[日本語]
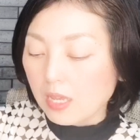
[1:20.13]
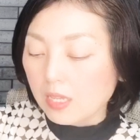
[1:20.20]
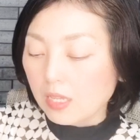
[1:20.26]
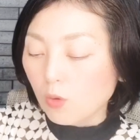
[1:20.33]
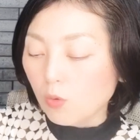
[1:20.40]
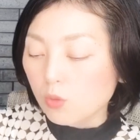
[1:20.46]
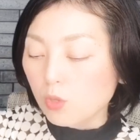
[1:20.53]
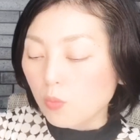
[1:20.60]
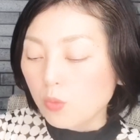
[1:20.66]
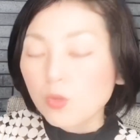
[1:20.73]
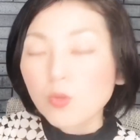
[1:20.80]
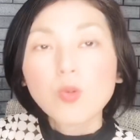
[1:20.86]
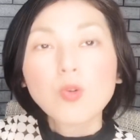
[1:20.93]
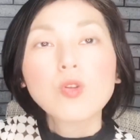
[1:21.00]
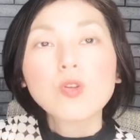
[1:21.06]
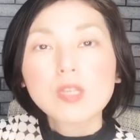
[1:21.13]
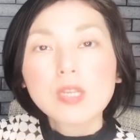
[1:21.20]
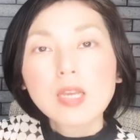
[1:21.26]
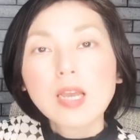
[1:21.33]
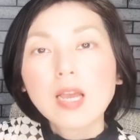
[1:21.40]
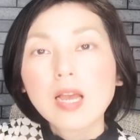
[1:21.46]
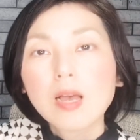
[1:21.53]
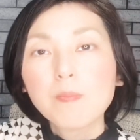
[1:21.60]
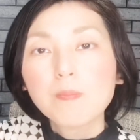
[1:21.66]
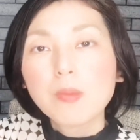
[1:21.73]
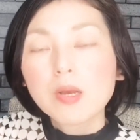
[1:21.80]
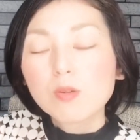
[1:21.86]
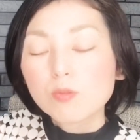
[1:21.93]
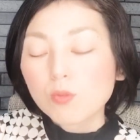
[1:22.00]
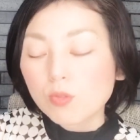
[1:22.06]
で子供の頃に八
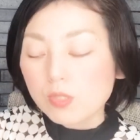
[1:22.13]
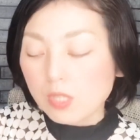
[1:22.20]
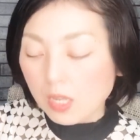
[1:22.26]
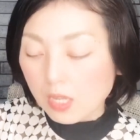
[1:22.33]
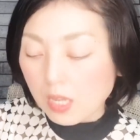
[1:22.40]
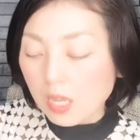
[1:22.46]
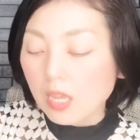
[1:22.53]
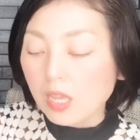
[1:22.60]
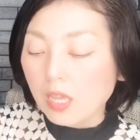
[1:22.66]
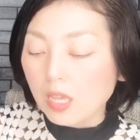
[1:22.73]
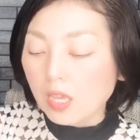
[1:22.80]
白土星で、